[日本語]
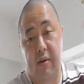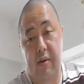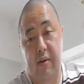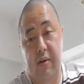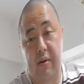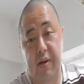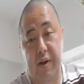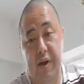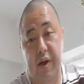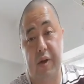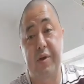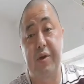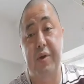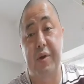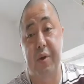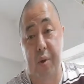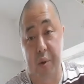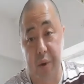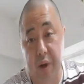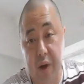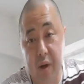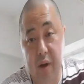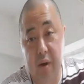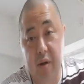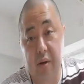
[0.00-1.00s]
ですよ
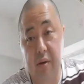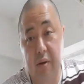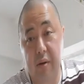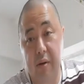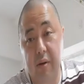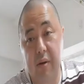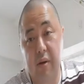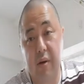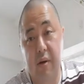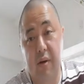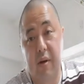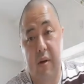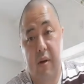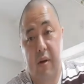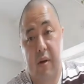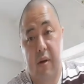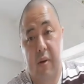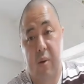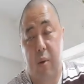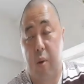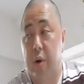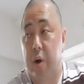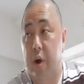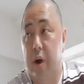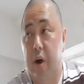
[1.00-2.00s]
ね。
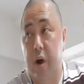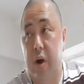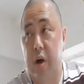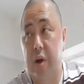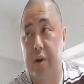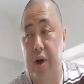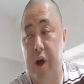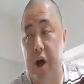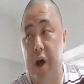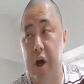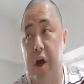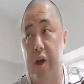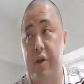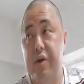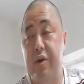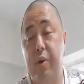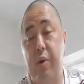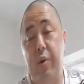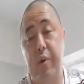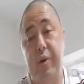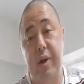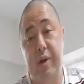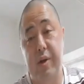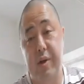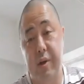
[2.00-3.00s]
これが何月
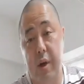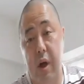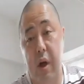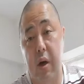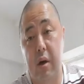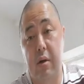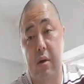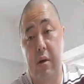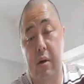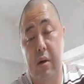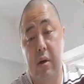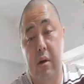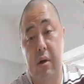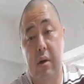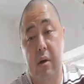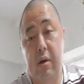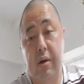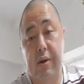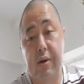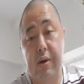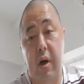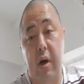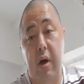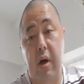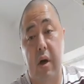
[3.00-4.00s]
頃ですか
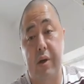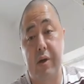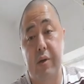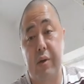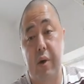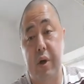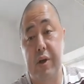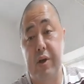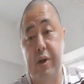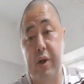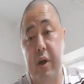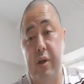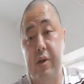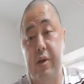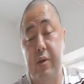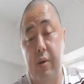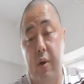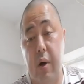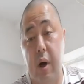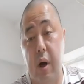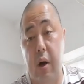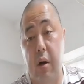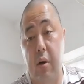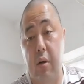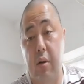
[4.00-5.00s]
?3 月とか4月と
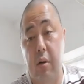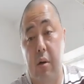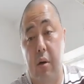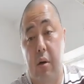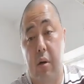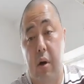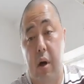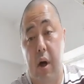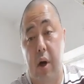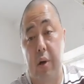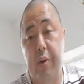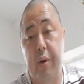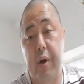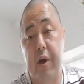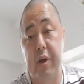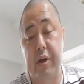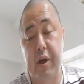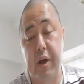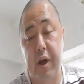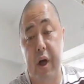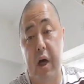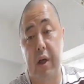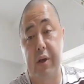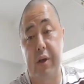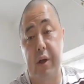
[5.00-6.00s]
か、あの辺じゃ
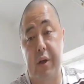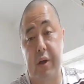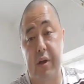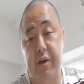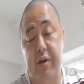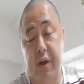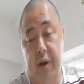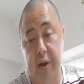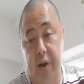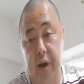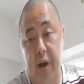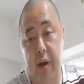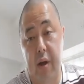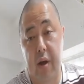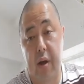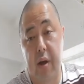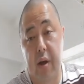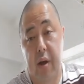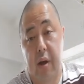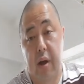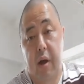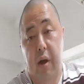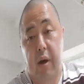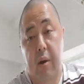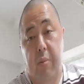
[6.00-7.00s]
なかったですかね。
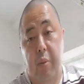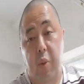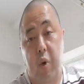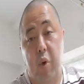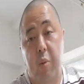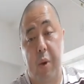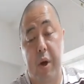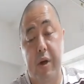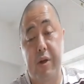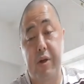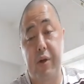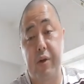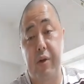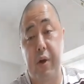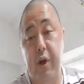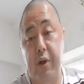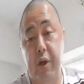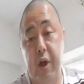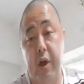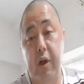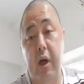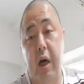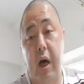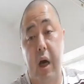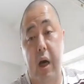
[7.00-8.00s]
もうマスクが
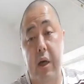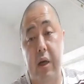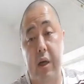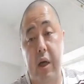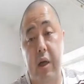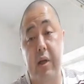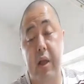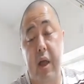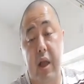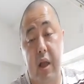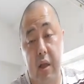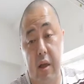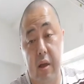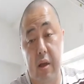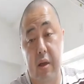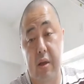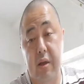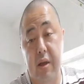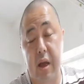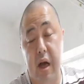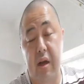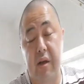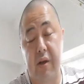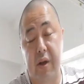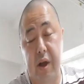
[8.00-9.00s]
手に入らね
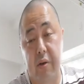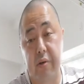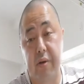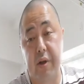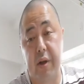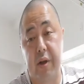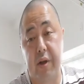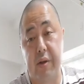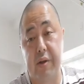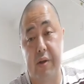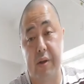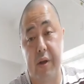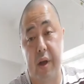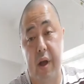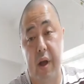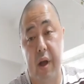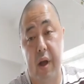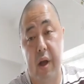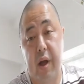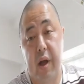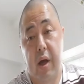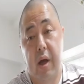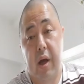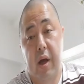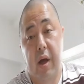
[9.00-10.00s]
ななくてですね、
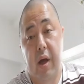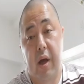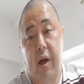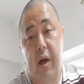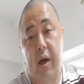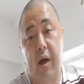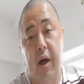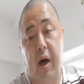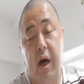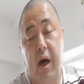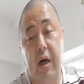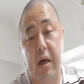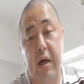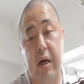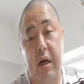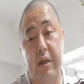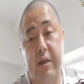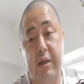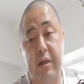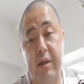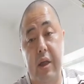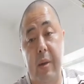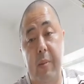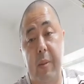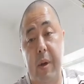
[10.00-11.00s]
えー、
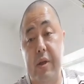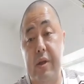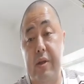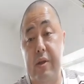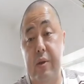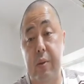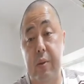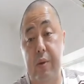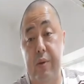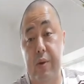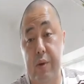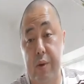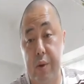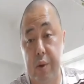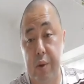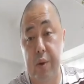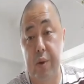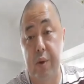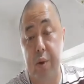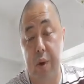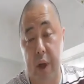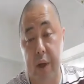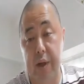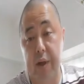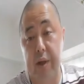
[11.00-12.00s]
ハンカチでマスクを作る
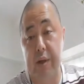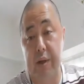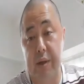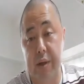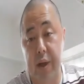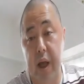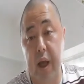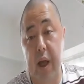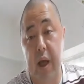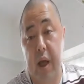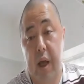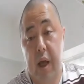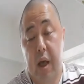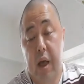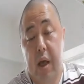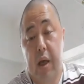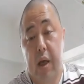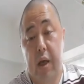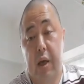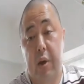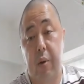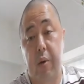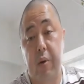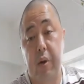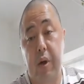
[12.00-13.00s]
とかですね、
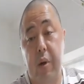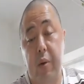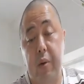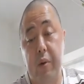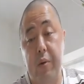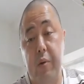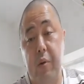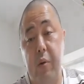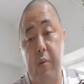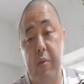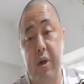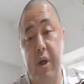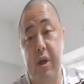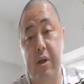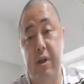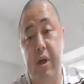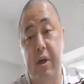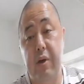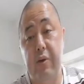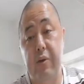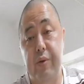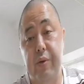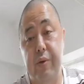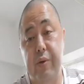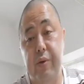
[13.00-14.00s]
いろんなことを皆さ
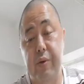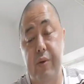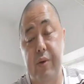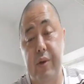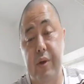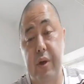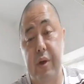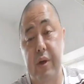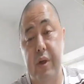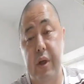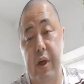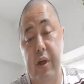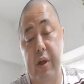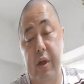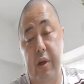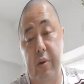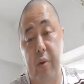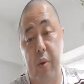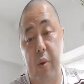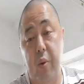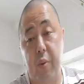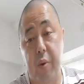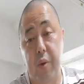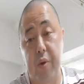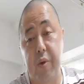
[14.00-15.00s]
ん工夫してされたと
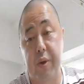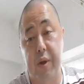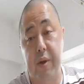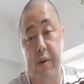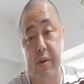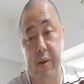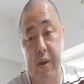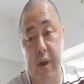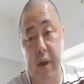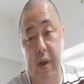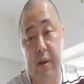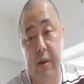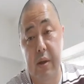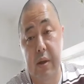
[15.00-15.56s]
思うんですね。